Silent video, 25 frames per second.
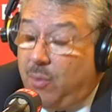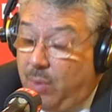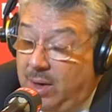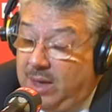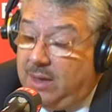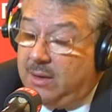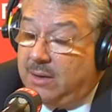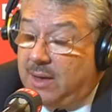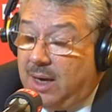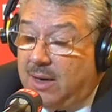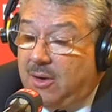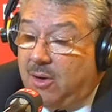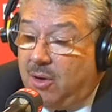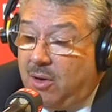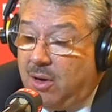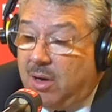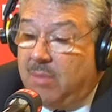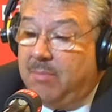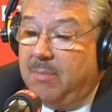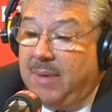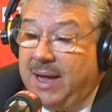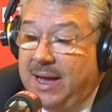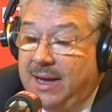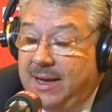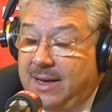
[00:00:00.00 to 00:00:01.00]
Oui, d'accord.
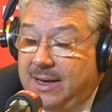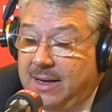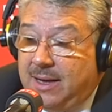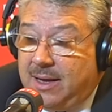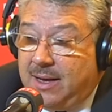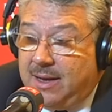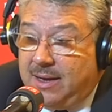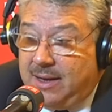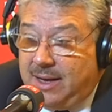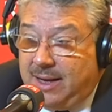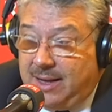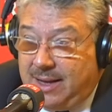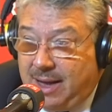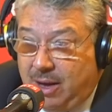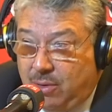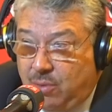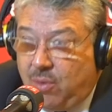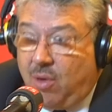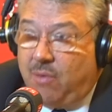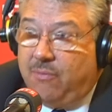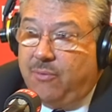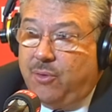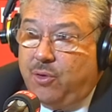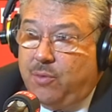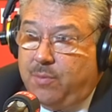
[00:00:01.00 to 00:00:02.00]
Mais euh, il y a eu
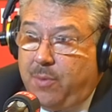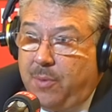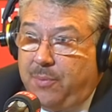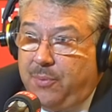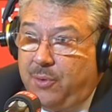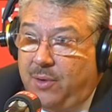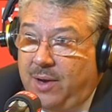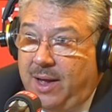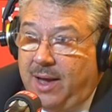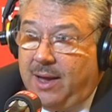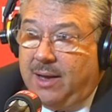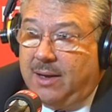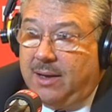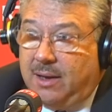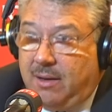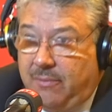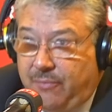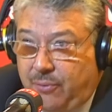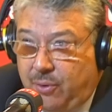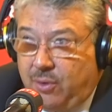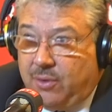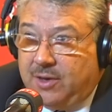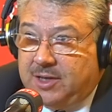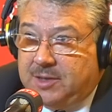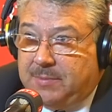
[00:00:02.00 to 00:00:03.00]
un vote populaire, il
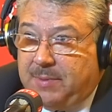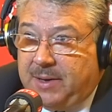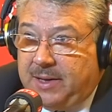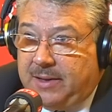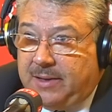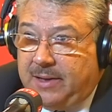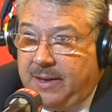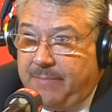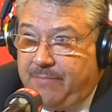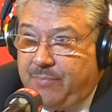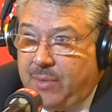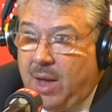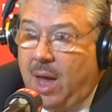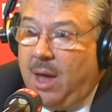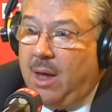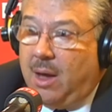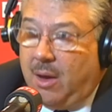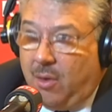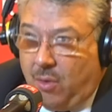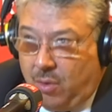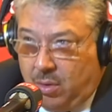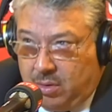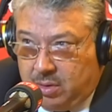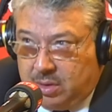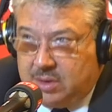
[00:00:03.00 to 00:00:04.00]
faut le respecter.
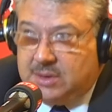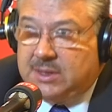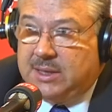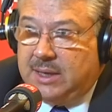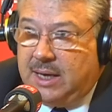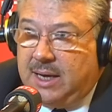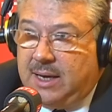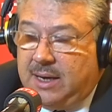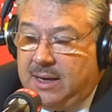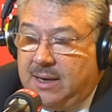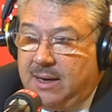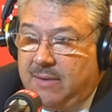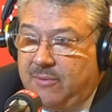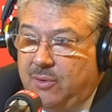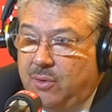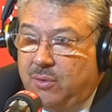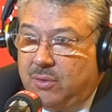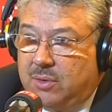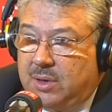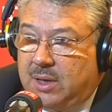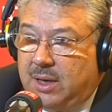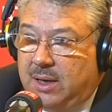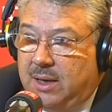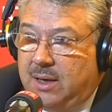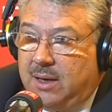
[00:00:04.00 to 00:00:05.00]
C'est la
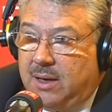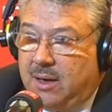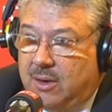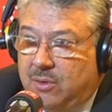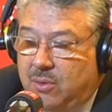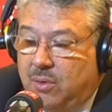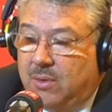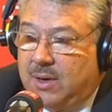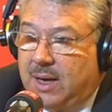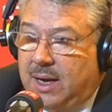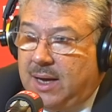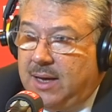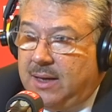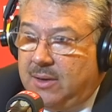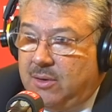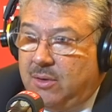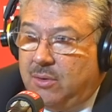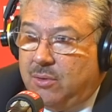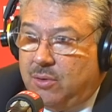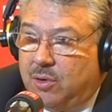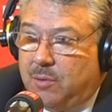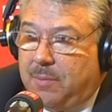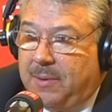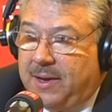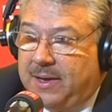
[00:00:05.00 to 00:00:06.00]
volonté, en tout cas, de
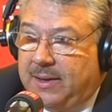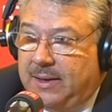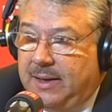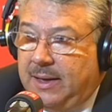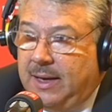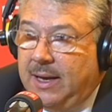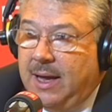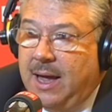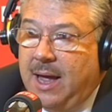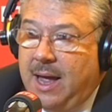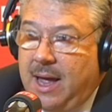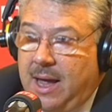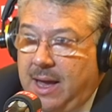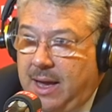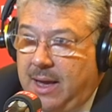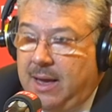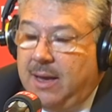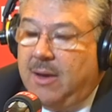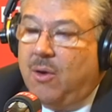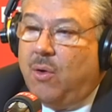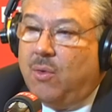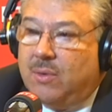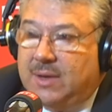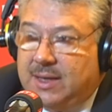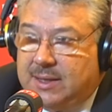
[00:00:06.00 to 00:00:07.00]
notre parti.
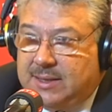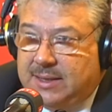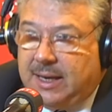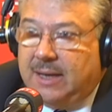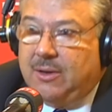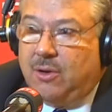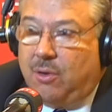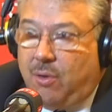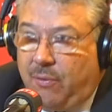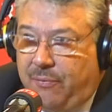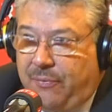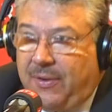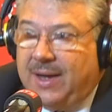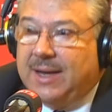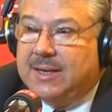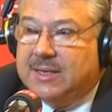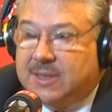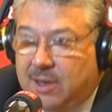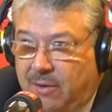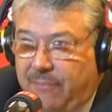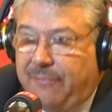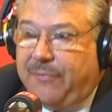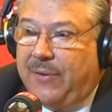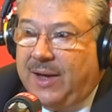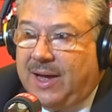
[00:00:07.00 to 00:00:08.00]
Et on essaie de le faire
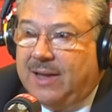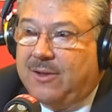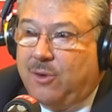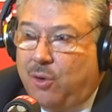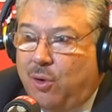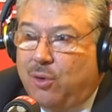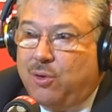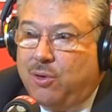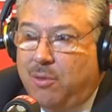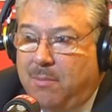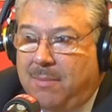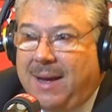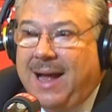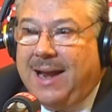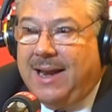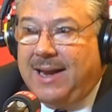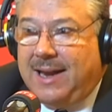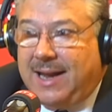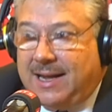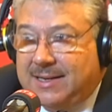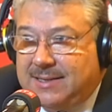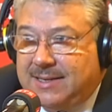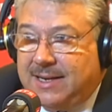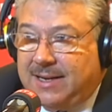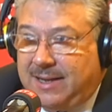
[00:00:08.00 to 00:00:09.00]
sans faire trop de mal
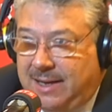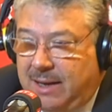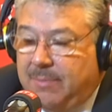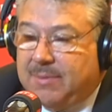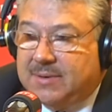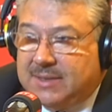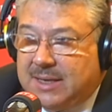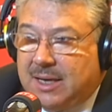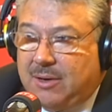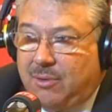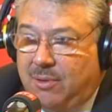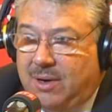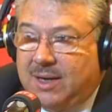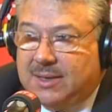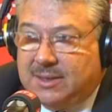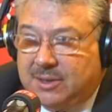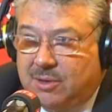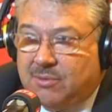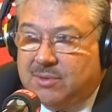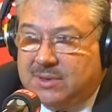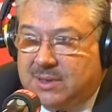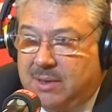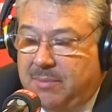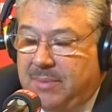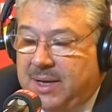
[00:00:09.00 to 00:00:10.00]
à cette libre
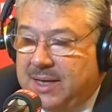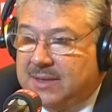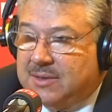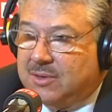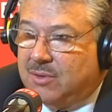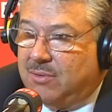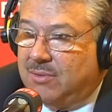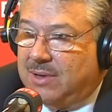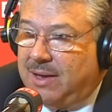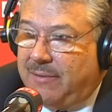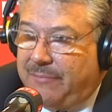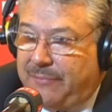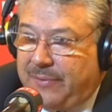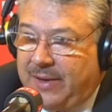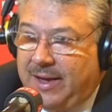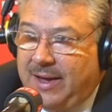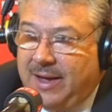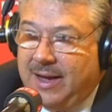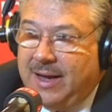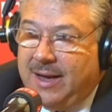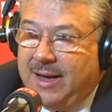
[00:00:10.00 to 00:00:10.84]
circulation. C'est bien ce qu'on a fait